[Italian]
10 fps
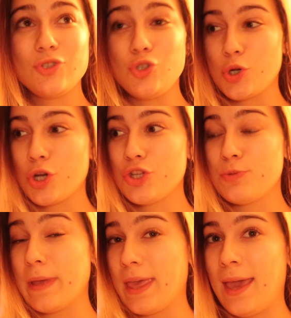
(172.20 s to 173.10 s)
George
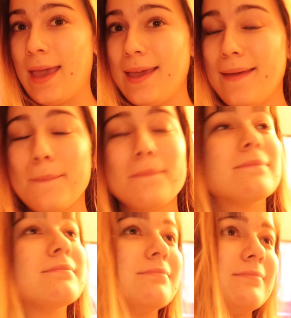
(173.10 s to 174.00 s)
McKay
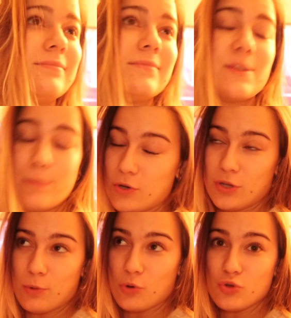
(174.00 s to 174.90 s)
spero
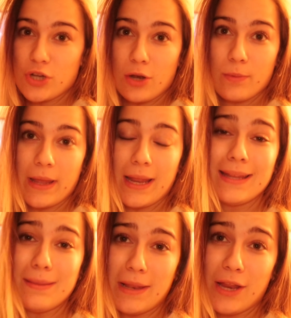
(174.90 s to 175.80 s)
di pronunciarlo bene,
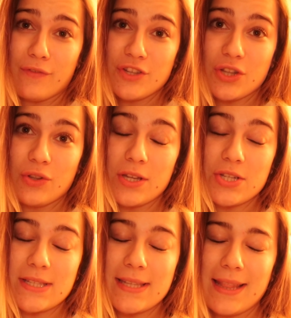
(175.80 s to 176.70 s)
di
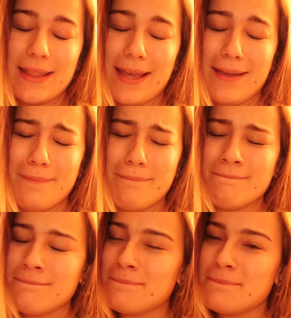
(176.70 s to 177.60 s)
1917,
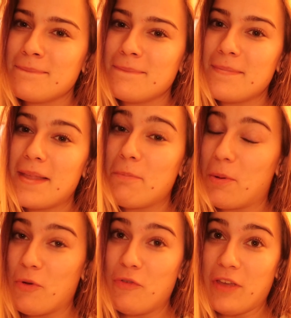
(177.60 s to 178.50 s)
proprio